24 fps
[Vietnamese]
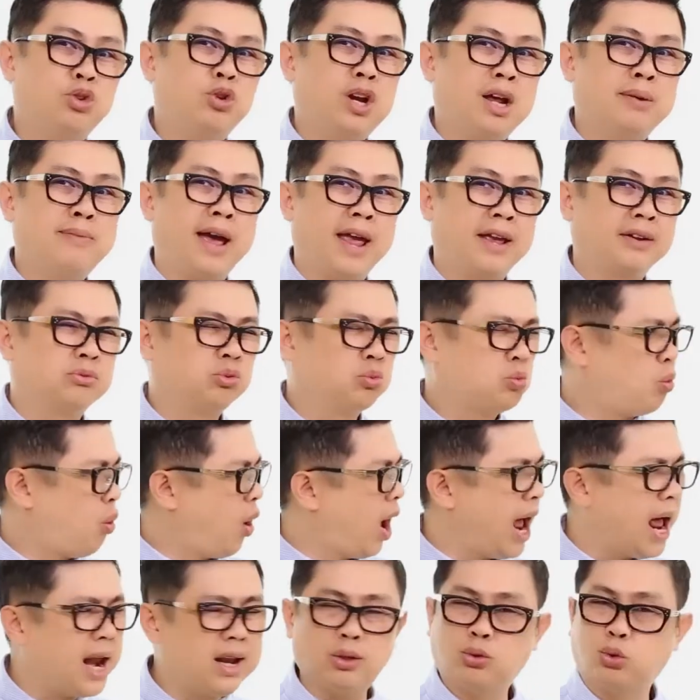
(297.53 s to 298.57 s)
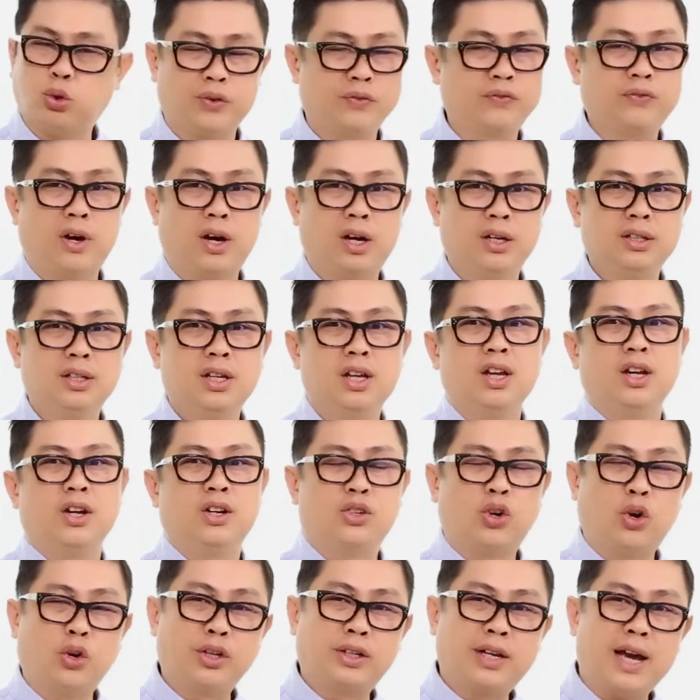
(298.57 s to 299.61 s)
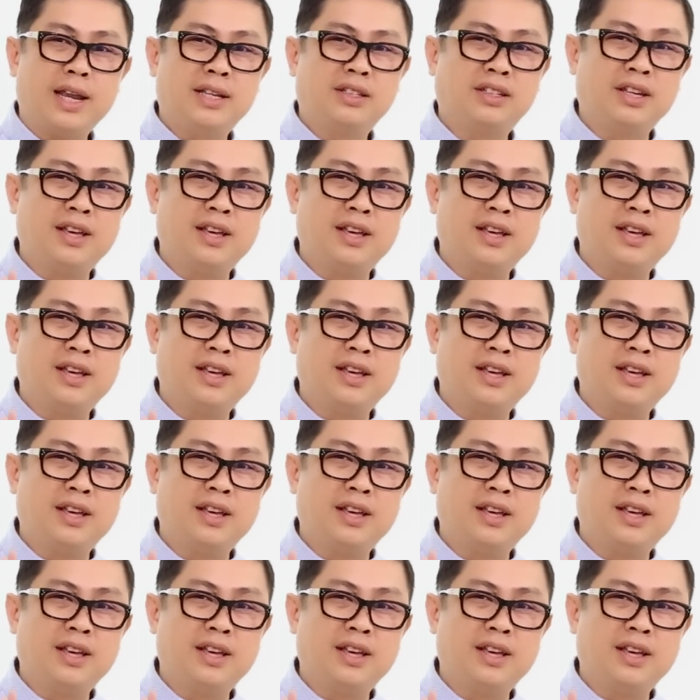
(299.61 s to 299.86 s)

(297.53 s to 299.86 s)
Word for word: đứa đá bàn quá là tuyệt vời rồi các anh